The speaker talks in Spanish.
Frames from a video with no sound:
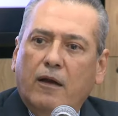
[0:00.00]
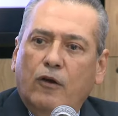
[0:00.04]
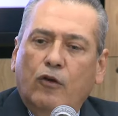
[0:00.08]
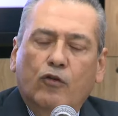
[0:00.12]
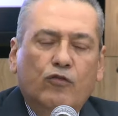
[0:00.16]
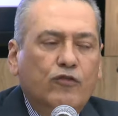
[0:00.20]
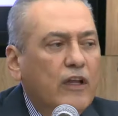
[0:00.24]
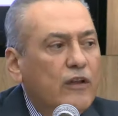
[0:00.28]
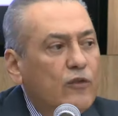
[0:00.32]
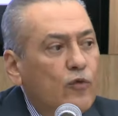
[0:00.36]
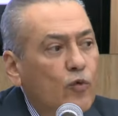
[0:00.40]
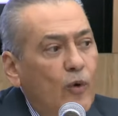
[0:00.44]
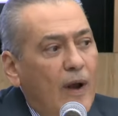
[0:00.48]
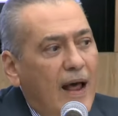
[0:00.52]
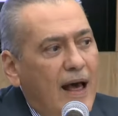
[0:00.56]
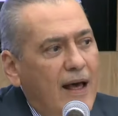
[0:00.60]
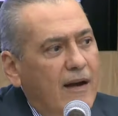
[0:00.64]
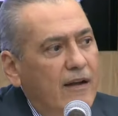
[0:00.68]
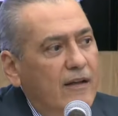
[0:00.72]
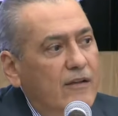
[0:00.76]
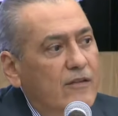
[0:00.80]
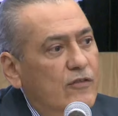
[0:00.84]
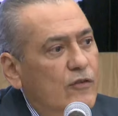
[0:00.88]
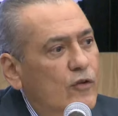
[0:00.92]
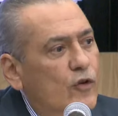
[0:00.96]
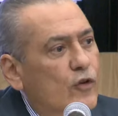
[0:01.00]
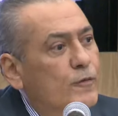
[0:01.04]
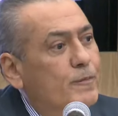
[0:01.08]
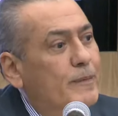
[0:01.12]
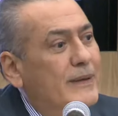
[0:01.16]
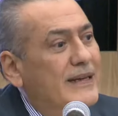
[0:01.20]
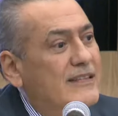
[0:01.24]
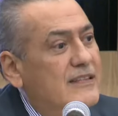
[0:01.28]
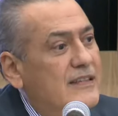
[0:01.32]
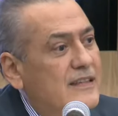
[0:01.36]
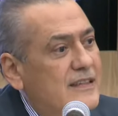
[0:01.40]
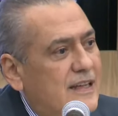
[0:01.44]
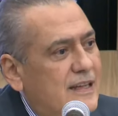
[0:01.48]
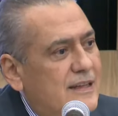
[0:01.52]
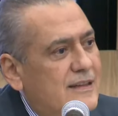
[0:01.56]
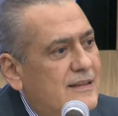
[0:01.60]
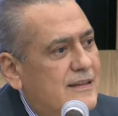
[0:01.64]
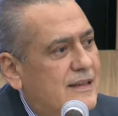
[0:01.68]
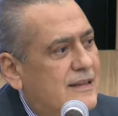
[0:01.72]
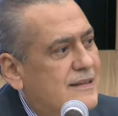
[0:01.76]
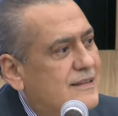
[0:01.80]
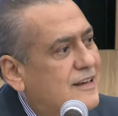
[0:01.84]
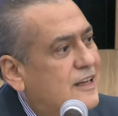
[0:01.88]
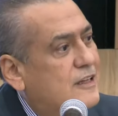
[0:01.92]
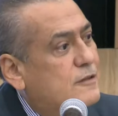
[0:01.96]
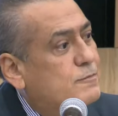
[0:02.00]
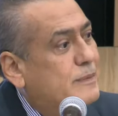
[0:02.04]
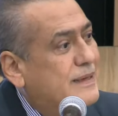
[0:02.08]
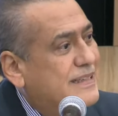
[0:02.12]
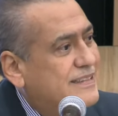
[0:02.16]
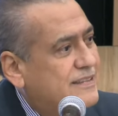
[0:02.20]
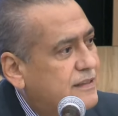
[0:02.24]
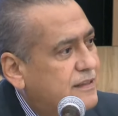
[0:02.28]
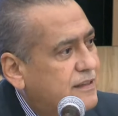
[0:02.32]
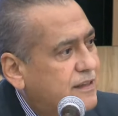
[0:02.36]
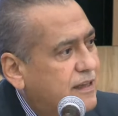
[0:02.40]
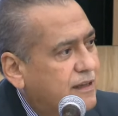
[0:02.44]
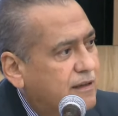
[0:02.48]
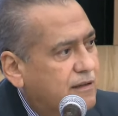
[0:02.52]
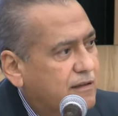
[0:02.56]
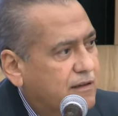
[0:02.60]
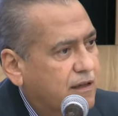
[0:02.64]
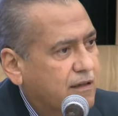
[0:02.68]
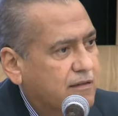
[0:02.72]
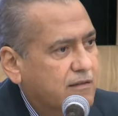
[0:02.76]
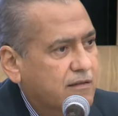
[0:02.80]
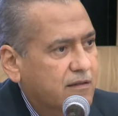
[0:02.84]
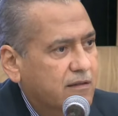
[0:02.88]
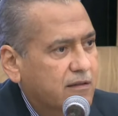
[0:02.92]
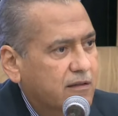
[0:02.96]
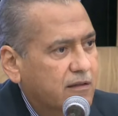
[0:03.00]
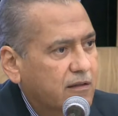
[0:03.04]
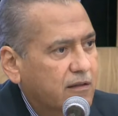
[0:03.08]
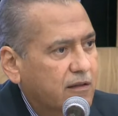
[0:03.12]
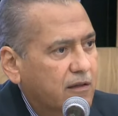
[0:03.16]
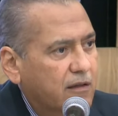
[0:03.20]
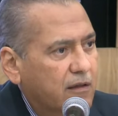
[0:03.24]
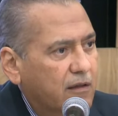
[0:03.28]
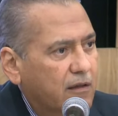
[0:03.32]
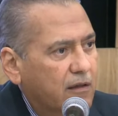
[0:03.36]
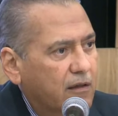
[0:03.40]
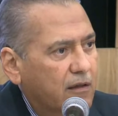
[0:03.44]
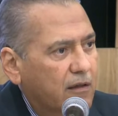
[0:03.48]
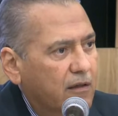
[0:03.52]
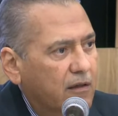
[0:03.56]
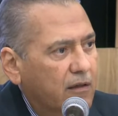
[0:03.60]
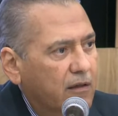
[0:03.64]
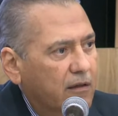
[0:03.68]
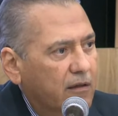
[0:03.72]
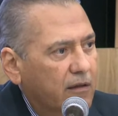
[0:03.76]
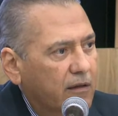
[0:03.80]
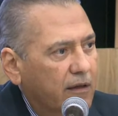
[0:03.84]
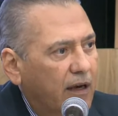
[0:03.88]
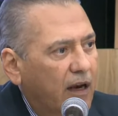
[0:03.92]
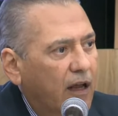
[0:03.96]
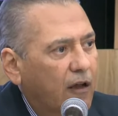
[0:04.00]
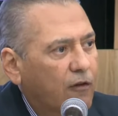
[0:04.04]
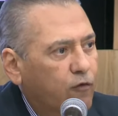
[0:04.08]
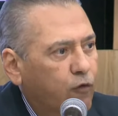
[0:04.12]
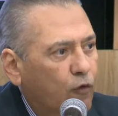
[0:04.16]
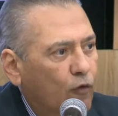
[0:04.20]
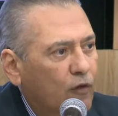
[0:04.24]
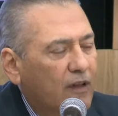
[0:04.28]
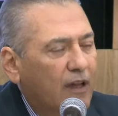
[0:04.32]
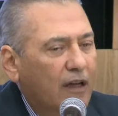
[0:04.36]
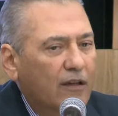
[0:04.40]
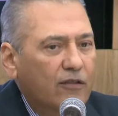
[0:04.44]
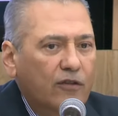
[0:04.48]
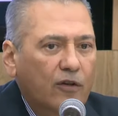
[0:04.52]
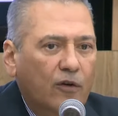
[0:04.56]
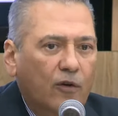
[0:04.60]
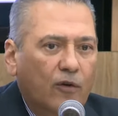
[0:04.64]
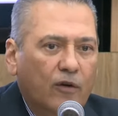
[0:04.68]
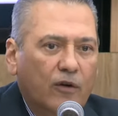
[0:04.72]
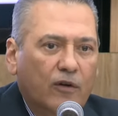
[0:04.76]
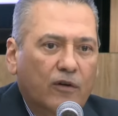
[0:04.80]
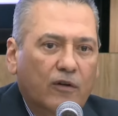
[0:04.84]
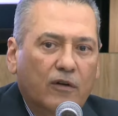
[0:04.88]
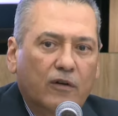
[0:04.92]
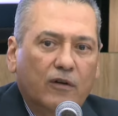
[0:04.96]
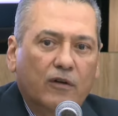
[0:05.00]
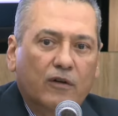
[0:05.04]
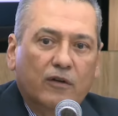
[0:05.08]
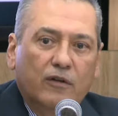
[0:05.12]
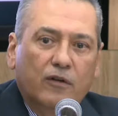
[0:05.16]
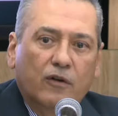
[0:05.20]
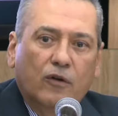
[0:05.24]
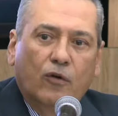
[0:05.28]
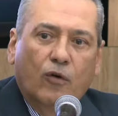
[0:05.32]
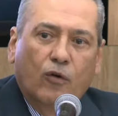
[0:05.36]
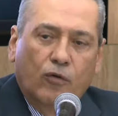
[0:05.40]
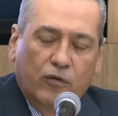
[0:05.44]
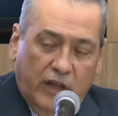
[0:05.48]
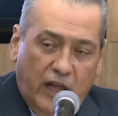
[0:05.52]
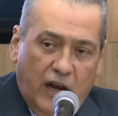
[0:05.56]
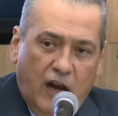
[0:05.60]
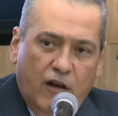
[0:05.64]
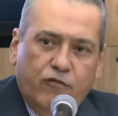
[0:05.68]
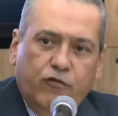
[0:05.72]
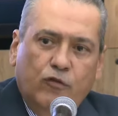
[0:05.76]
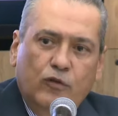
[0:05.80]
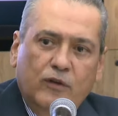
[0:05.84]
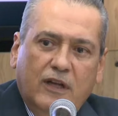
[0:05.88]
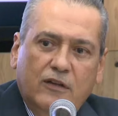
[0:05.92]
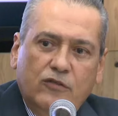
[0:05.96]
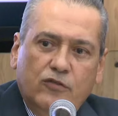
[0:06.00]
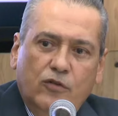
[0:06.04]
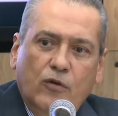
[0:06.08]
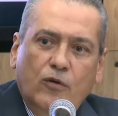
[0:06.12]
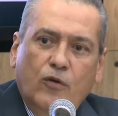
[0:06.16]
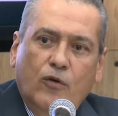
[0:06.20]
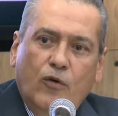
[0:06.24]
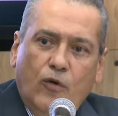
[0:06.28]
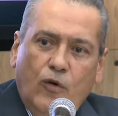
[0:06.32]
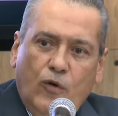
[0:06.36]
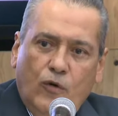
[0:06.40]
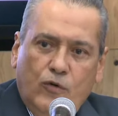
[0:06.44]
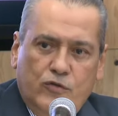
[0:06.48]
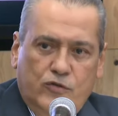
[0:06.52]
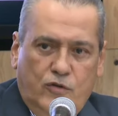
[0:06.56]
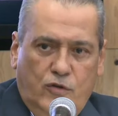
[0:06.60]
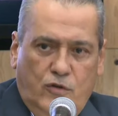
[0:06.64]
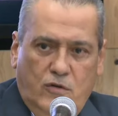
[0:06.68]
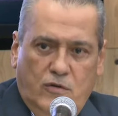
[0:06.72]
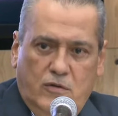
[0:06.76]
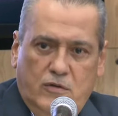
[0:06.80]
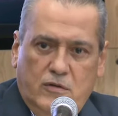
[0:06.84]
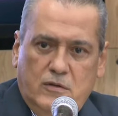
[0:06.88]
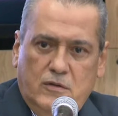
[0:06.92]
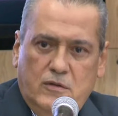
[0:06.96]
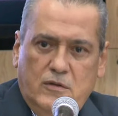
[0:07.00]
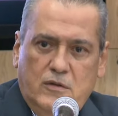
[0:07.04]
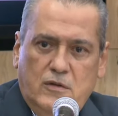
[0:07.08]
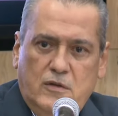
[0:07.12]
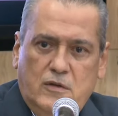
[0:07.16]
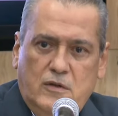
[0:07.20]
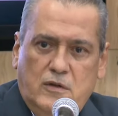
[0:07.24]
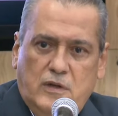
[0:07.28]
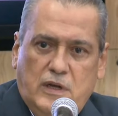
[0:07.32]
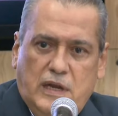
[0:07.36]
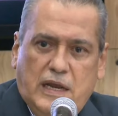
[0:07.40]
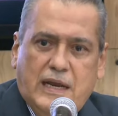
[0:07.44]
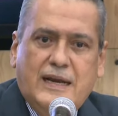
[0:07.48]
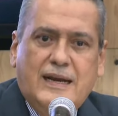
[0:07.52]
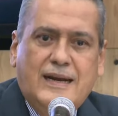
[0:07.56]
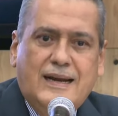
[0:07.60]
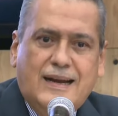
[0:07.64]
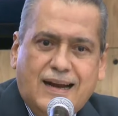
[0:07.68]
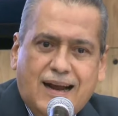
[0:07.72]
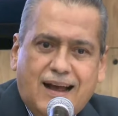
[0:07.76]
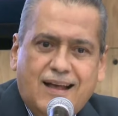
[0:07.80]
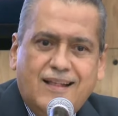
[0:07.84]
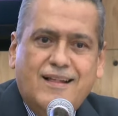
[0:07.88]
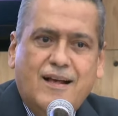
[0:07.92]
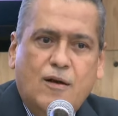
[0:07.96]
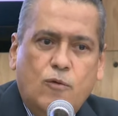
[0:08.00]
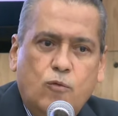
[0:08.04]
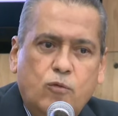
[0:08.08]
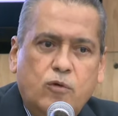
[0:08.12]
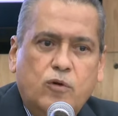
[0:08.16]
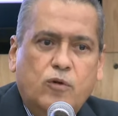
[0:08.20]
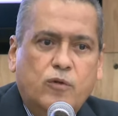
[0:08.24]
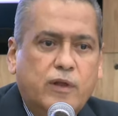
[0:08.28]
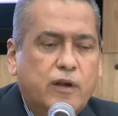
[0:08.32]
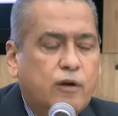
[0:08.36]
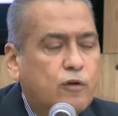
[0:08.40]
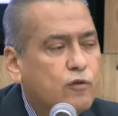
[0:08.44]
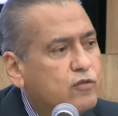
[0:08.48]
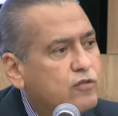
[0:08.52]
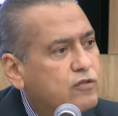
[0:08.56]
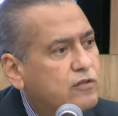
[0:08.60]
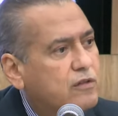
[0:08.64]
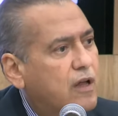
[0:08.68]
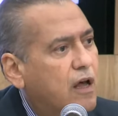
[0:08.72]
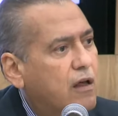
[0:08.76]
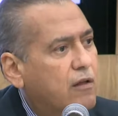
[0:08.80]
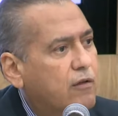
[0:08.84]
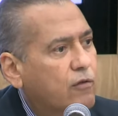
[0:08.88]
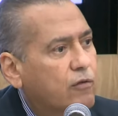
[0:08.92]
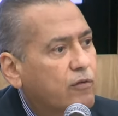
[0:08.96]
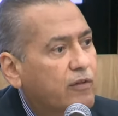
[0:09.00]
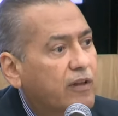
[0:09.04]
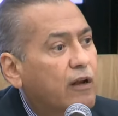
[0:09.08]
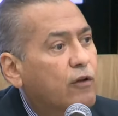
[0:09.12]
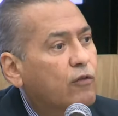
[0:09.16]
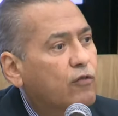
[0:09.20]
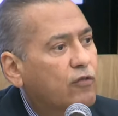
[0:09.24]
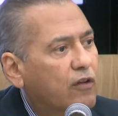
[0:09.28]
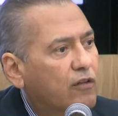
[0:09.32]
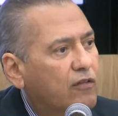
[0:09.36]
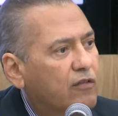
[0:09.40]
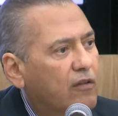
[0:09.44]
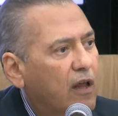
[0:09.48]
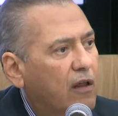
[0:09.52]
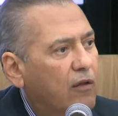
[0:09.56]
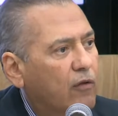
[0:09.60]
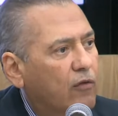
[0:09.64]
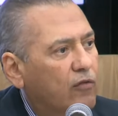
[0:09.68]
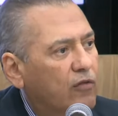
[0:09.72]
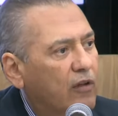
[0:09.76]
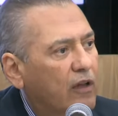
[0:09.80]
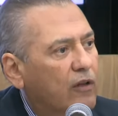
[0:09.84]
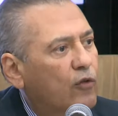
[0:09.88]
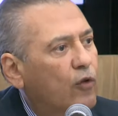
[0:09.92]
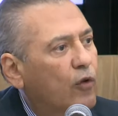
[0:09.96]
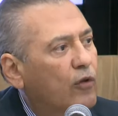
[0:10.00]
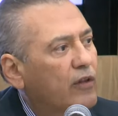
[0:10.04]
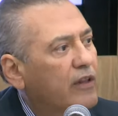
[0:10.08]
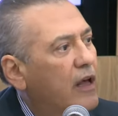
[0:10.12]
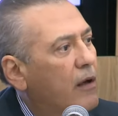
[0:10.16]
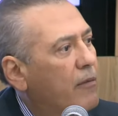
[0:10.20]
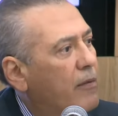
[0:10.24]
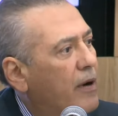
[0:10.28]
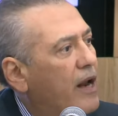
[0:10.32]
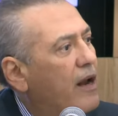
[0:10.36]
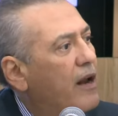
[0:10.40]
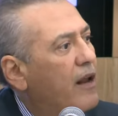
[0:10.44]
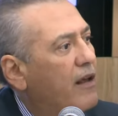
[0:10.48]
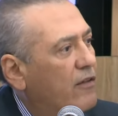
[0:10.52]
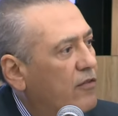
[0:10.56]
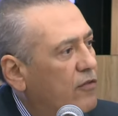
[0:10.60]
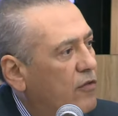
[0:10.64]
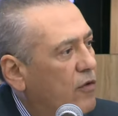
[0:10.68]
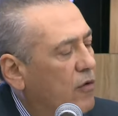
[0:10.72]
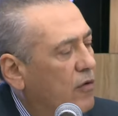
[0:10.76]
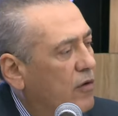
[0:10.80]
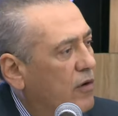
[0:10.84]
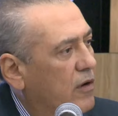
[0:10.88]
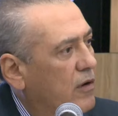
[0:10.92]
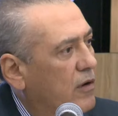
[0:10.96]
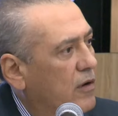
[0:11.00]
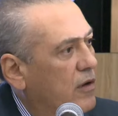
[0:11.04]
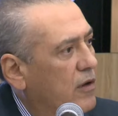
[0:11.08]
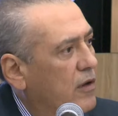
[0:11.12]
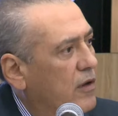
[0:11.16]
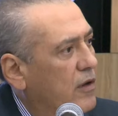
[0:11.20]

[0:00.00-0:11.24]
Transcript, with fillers: los titulares, los presidentes, las presidentas de la fundación de la Fundación Colosio en cada uno de los, estados, de los estados en donde habrá elección